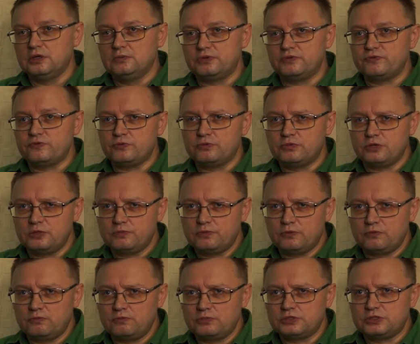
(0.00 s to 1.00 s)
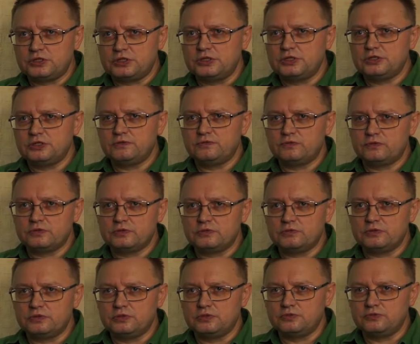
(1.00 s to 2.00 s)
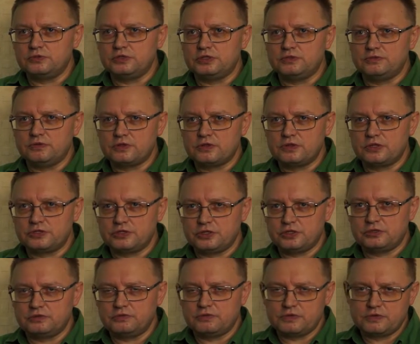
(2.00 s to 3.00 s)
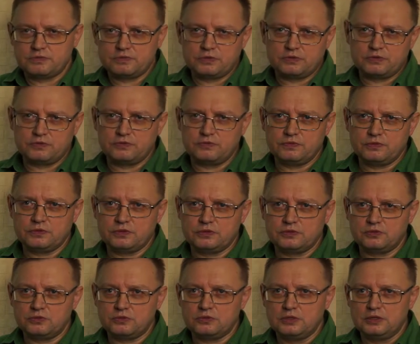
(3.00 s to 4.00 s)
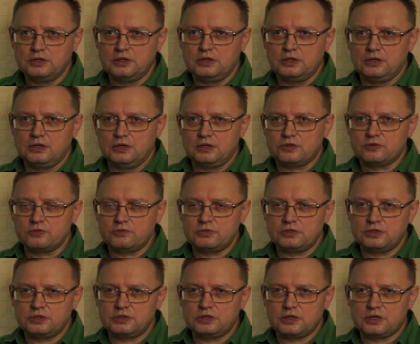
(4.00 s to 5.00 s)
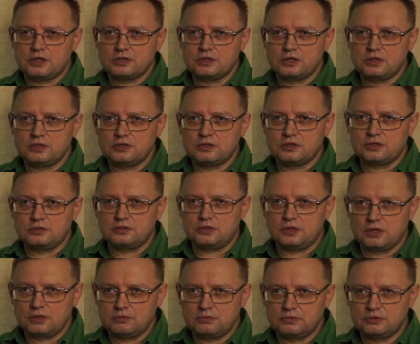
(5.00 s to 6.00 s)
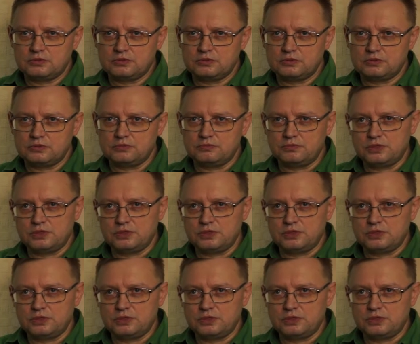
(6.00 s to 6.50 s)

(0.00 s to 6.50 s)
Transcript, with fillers: При всем клиповом мышлении вроде бы людей 20, начала 21 века, но Особенно это касается драм, э,